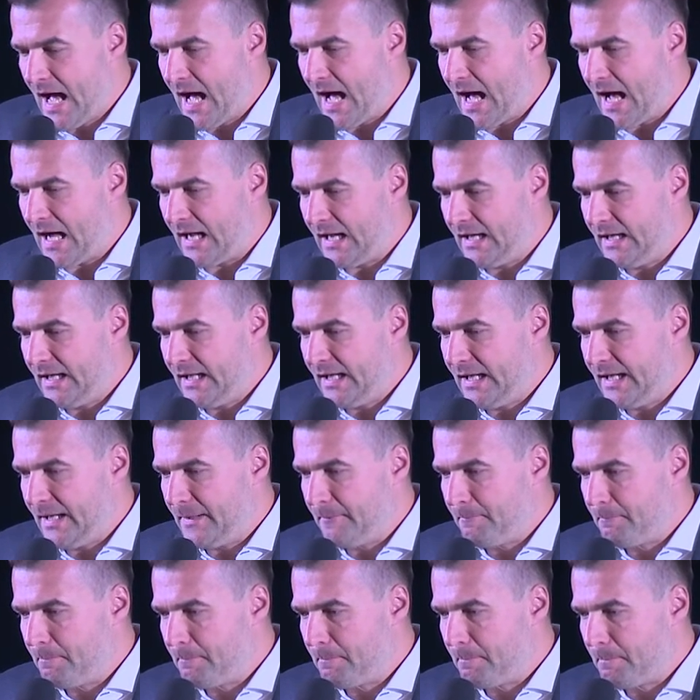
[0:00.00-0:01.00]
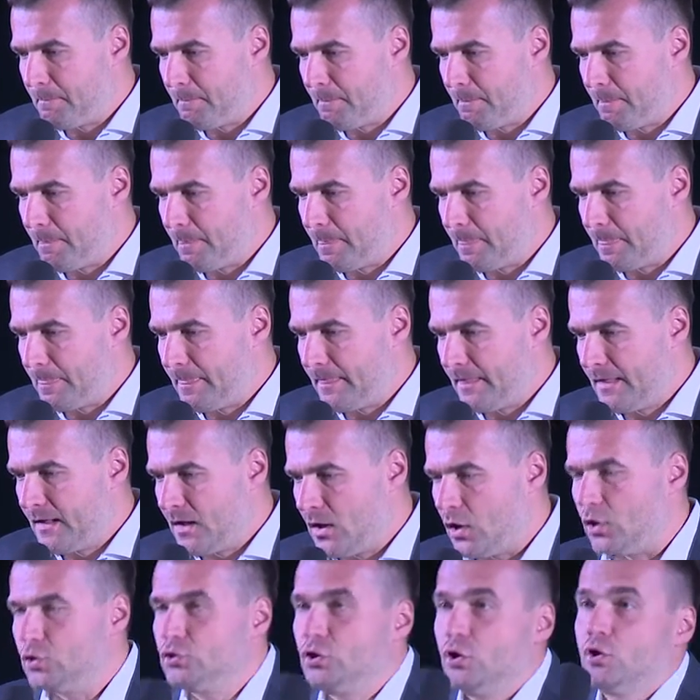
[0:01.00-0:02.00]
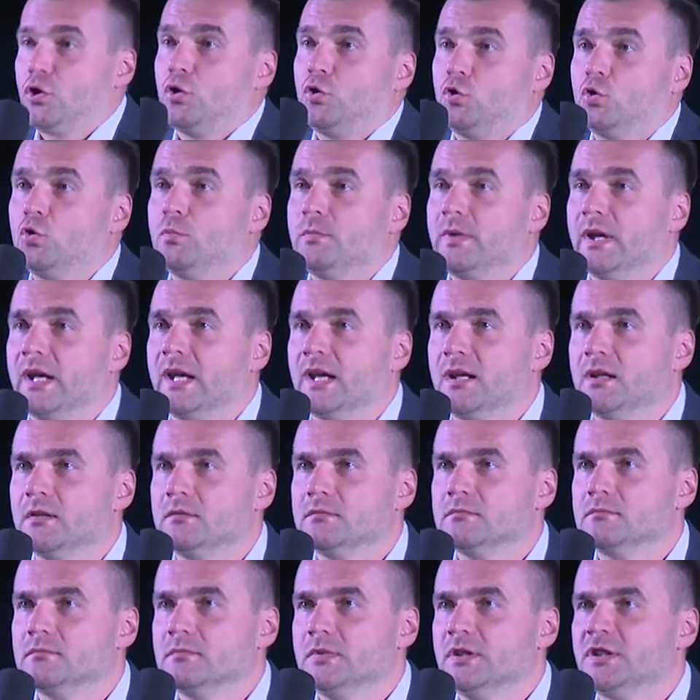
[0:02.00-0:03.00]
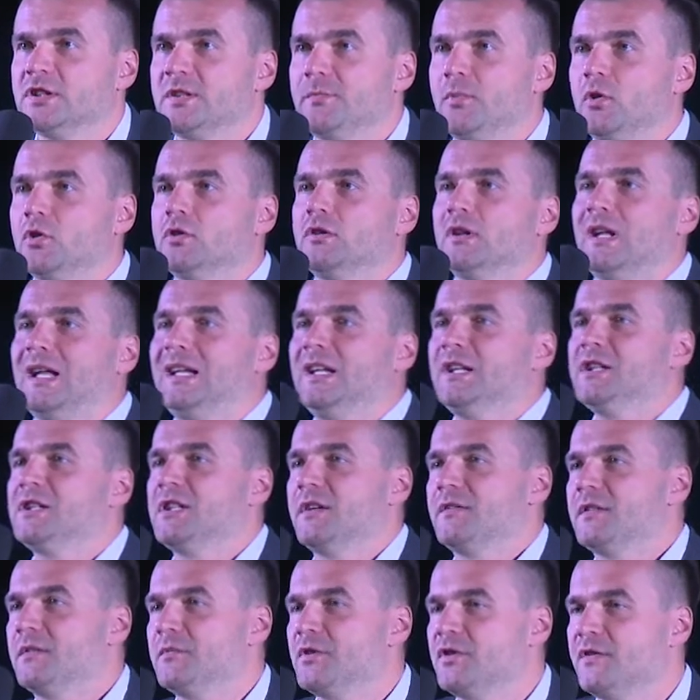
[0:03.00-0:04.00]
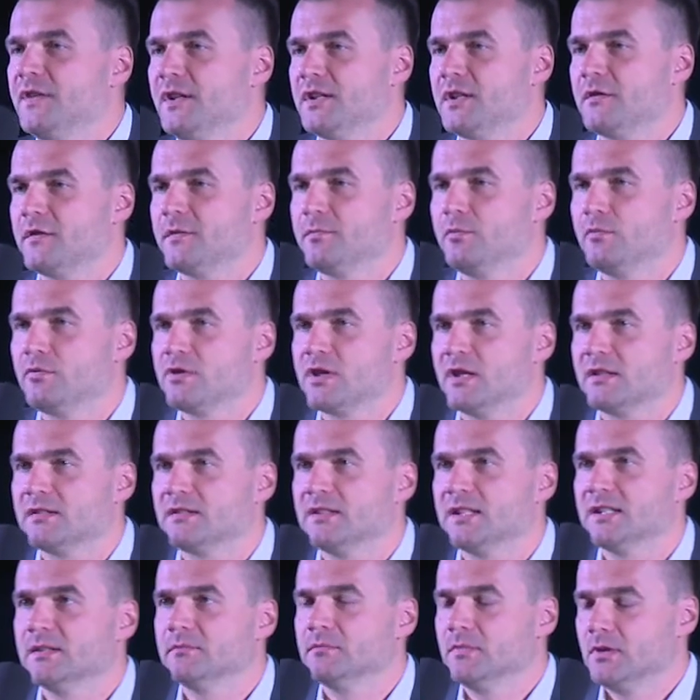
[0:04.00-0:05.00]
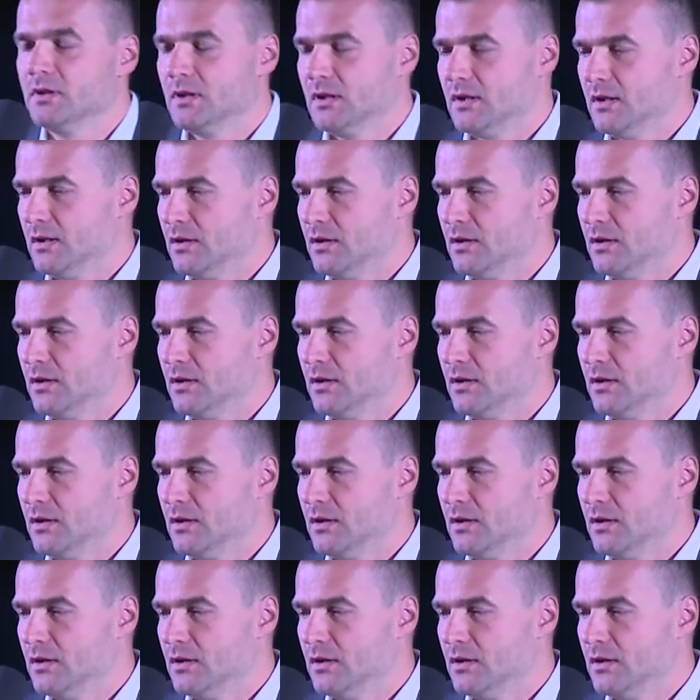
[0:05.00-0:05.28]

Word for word: Ale on to rozumie i żeby odnaleźć się w tym świecie współczesnym,